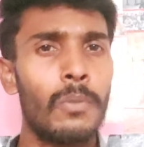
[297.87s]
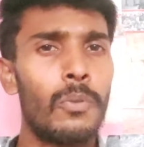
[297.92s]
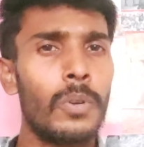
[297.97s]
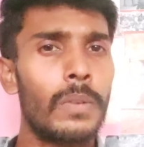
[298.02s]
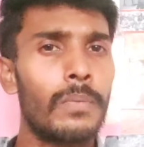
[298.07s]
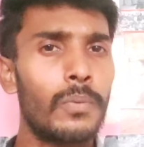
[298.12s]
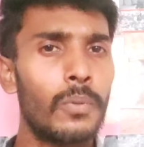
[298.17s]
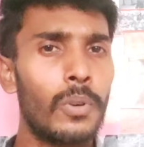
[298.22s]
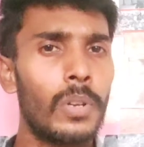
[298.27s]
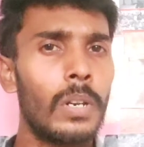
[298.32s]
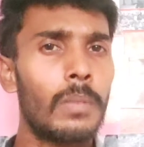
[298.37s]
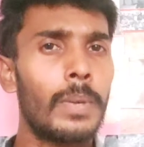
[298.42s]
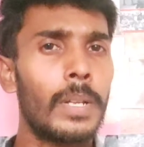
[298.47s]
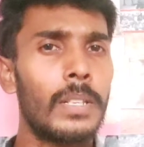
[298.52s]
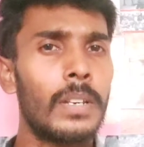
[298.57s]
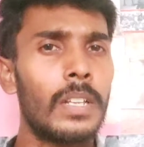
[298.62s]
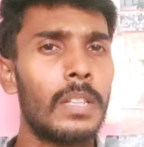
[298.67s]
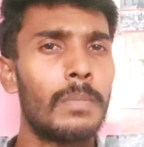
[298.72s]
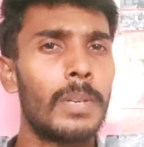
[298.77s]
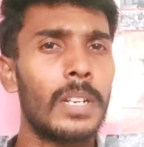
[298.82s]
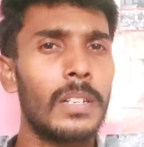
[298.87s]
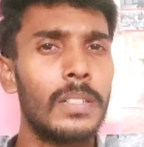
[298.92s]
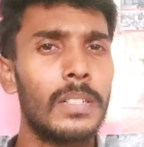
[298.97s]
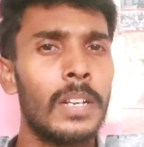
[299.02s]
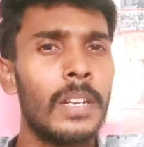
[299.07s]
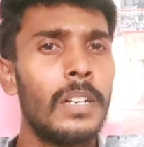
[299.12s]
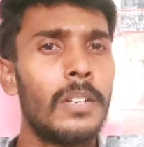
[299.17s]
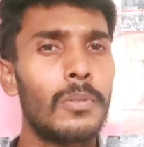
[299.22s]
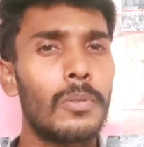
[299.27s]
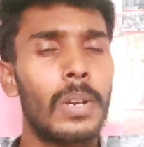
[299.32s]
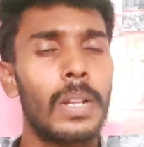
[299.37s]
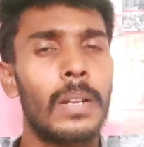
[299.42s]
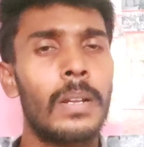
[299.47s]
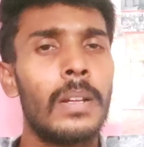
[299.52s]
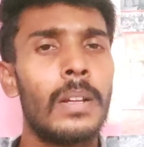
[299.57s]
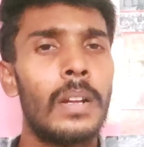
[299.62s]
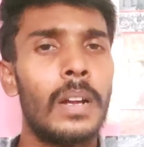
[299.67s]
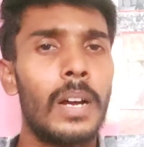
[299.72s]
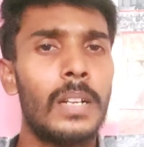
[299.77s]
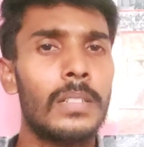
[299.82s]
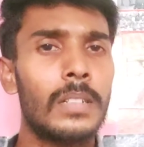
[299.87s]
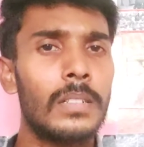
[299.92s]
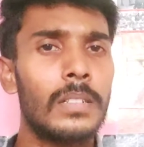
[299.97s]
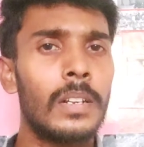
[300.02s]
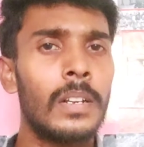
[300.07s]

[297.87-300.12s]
ஒரு ஃப்ளோரில் பார்த்தீங்கன்னா இந்த மாதிரி ஜெயிலு இருக்குல்ல அந்த